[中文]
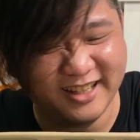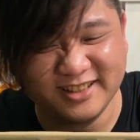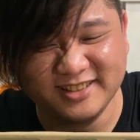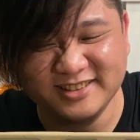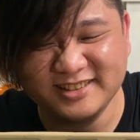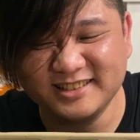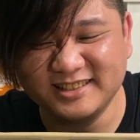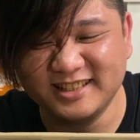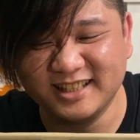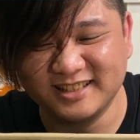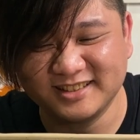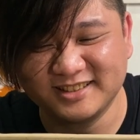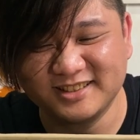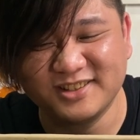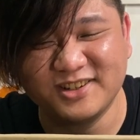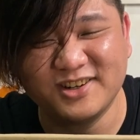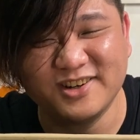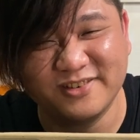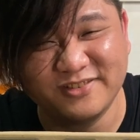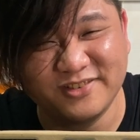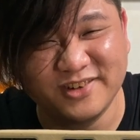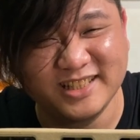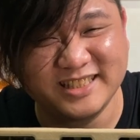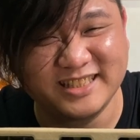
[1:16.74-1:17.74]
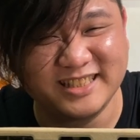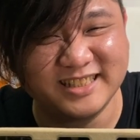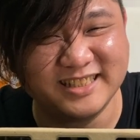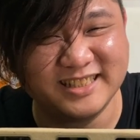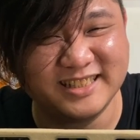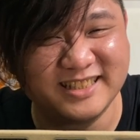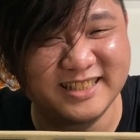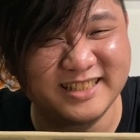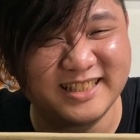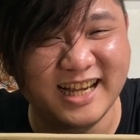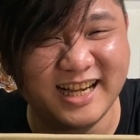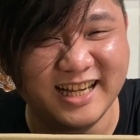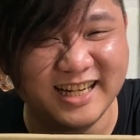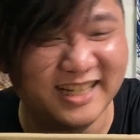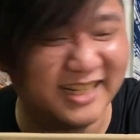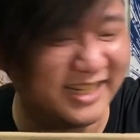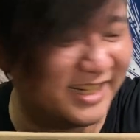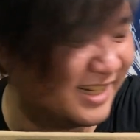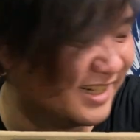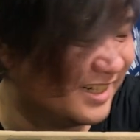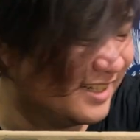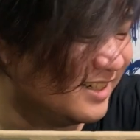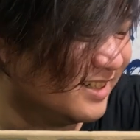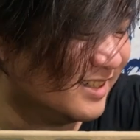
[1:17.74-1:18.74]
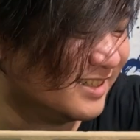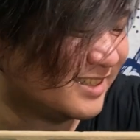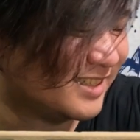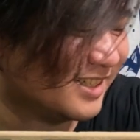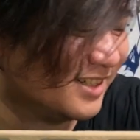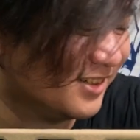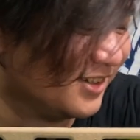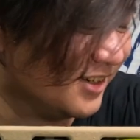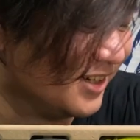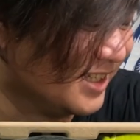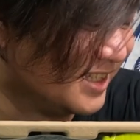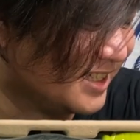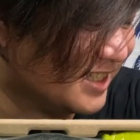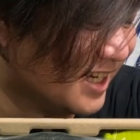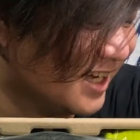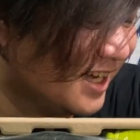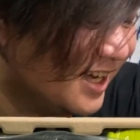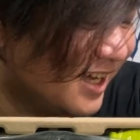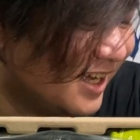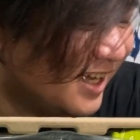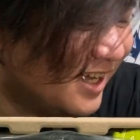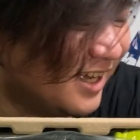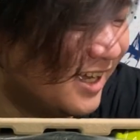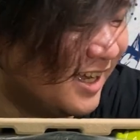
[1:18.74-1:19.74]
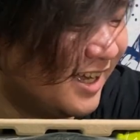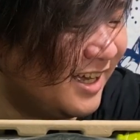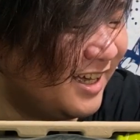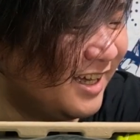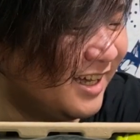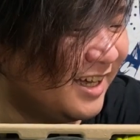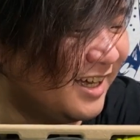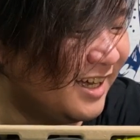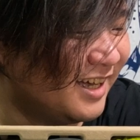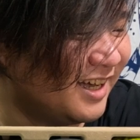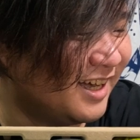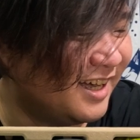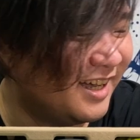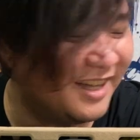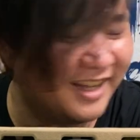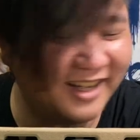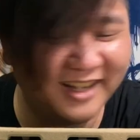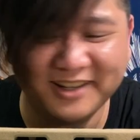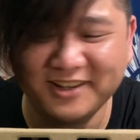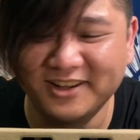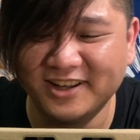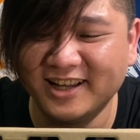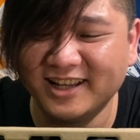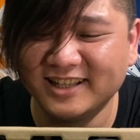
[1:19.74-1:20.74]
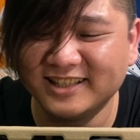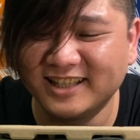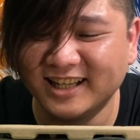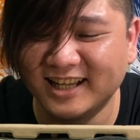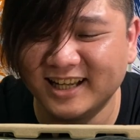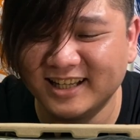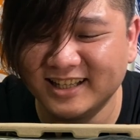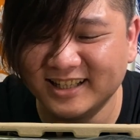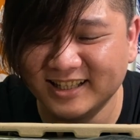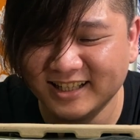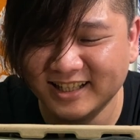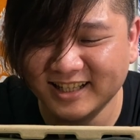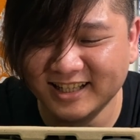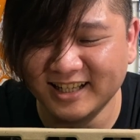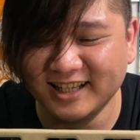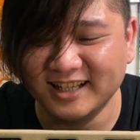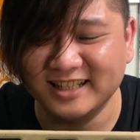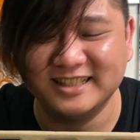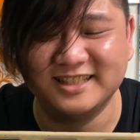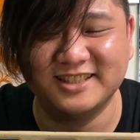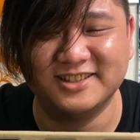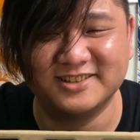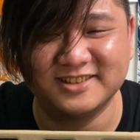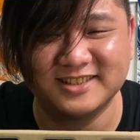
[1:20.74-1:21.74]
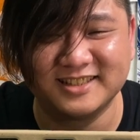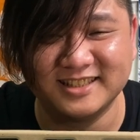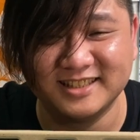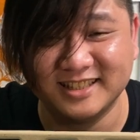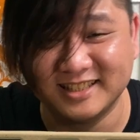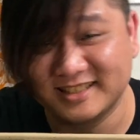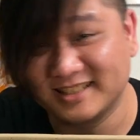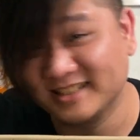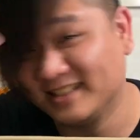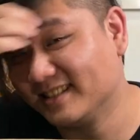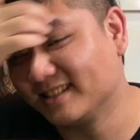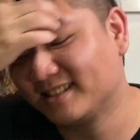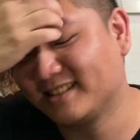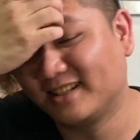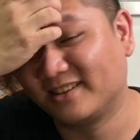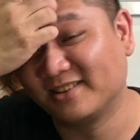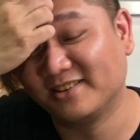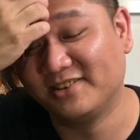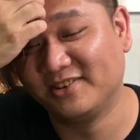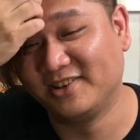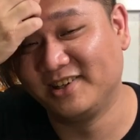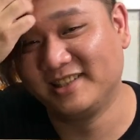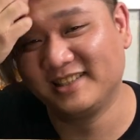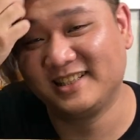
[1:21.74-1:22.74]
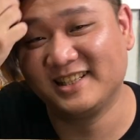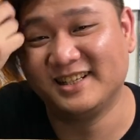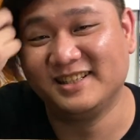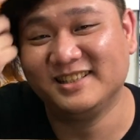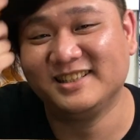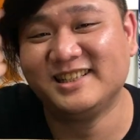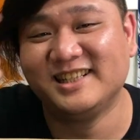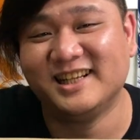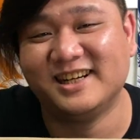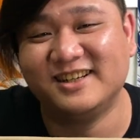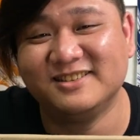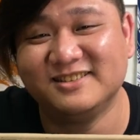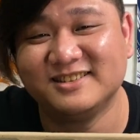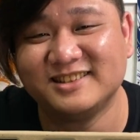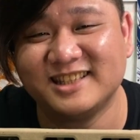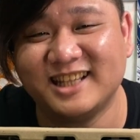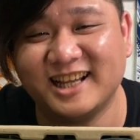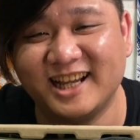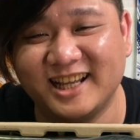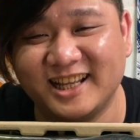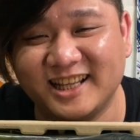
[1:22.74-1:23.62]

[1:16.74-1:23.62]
我只想说，我会不会其实是带了一盒肉色回家？原来他很用心的，真的送了我一条腰带。